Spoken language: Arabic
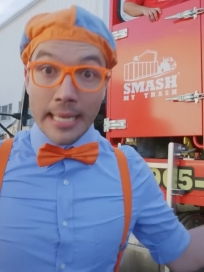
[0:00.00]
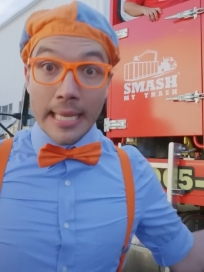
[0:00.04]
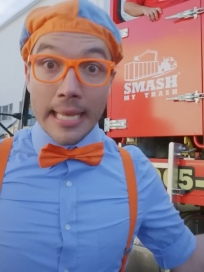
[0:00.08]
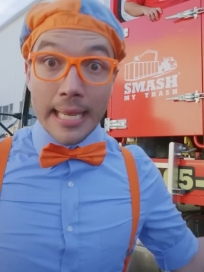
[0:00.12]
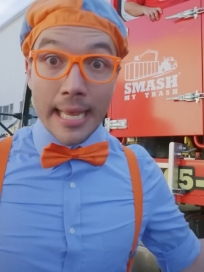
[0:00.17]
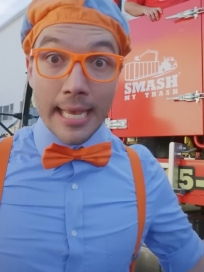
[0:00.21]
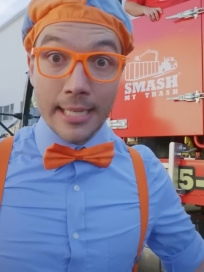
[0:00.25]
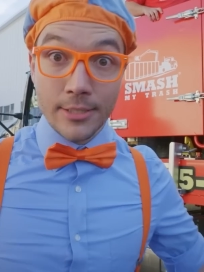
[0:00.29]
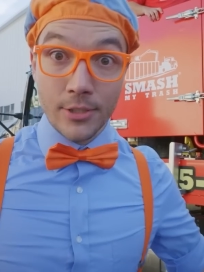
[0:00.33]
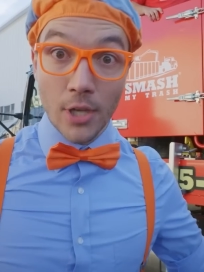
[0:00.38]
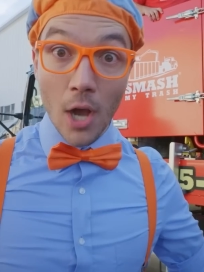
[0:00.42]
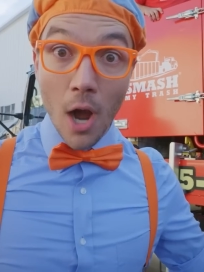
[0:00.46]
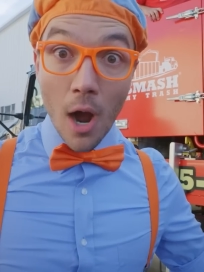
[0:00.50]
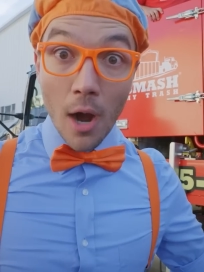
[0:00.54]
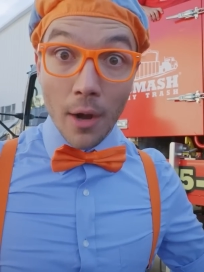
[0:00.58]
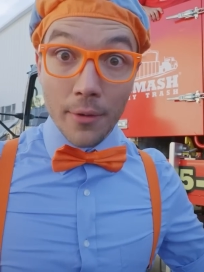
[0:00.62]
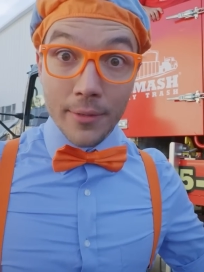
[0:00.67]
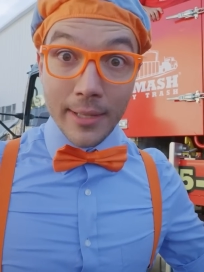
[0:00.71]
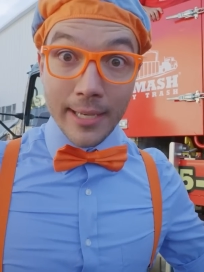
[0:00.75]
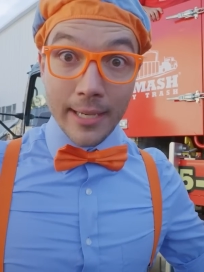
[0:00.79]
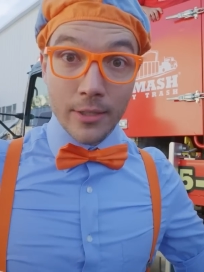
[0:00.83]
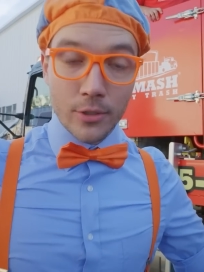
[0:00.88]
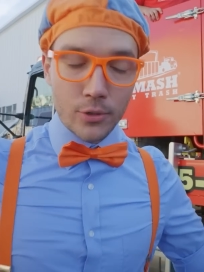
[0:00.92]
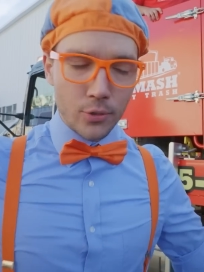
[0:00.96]
لديه
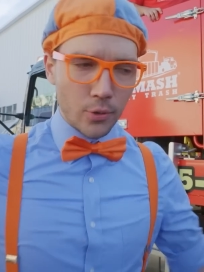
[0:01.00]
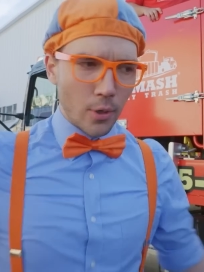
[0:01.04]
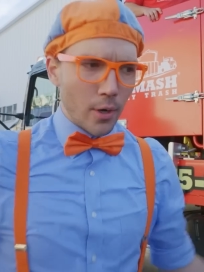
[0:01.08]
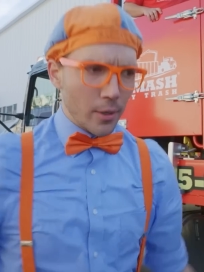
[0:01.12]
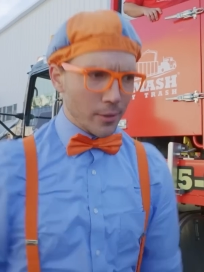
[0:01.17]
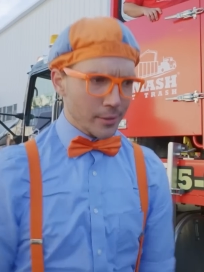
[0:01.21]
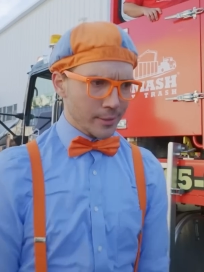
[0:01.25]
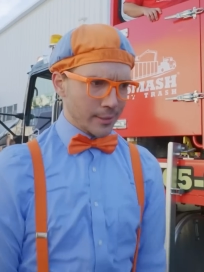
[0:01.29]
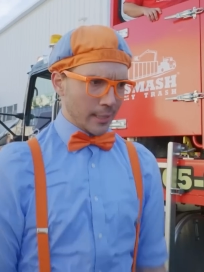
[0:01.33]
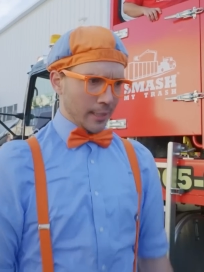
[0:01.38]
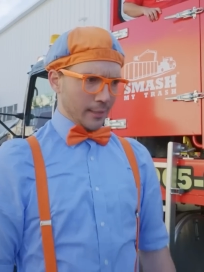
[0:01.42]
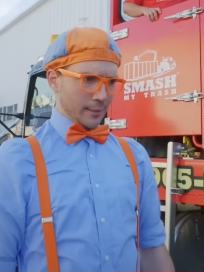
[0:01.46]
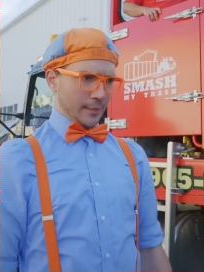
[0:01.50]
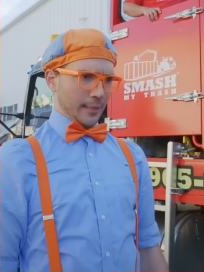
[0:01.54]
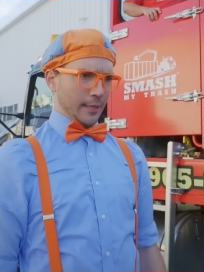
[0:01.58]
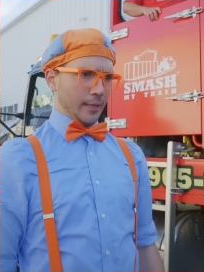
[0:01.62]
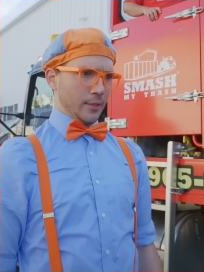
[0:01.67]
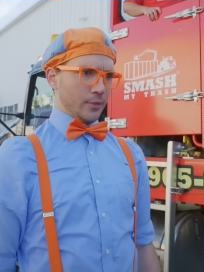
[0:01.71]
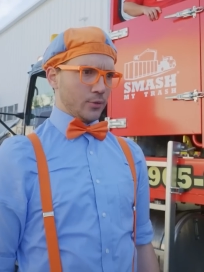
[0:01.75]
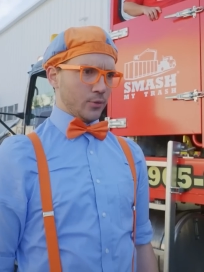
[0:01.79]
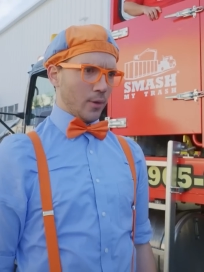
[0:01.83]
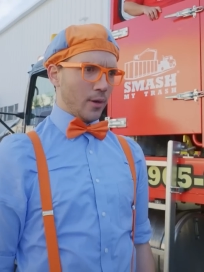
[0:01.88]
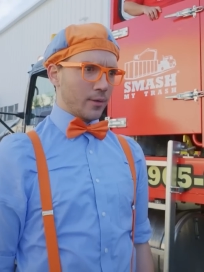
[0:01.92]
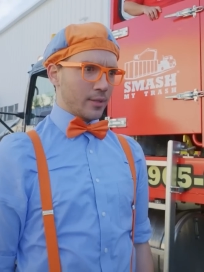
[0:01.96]
الضوابط
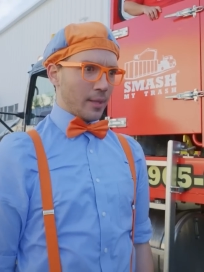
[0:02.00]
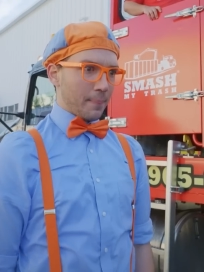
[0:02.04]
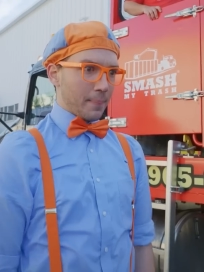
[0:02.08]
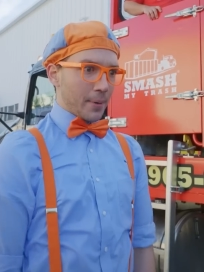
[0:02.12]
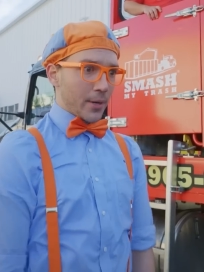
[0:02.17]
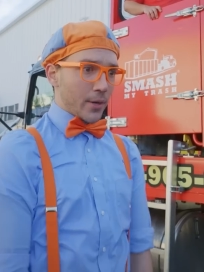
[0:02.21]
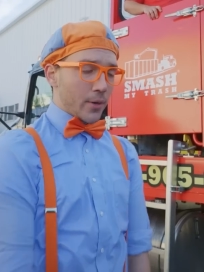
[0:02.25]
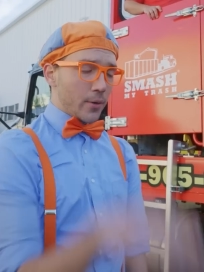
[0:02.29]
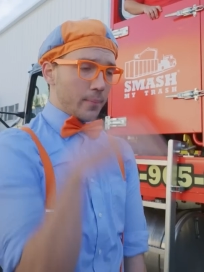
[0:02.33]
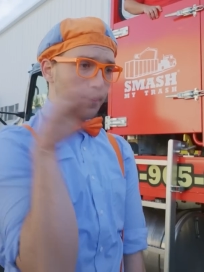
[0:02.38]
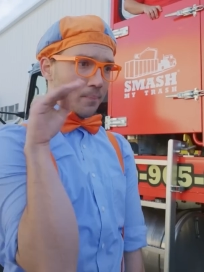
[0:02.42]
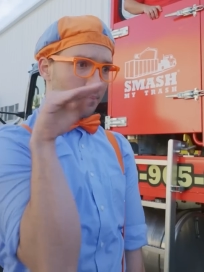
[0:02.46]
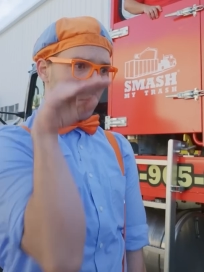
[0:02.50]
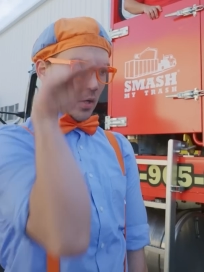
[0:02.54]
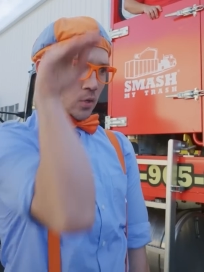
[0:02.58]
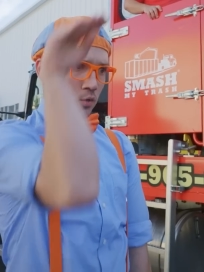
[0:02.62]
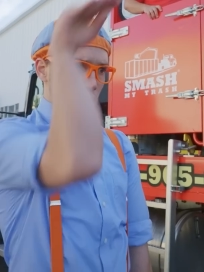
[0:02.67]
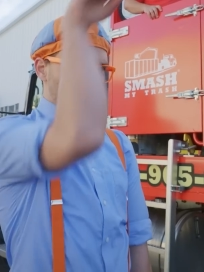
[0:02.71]
ليتحكم بها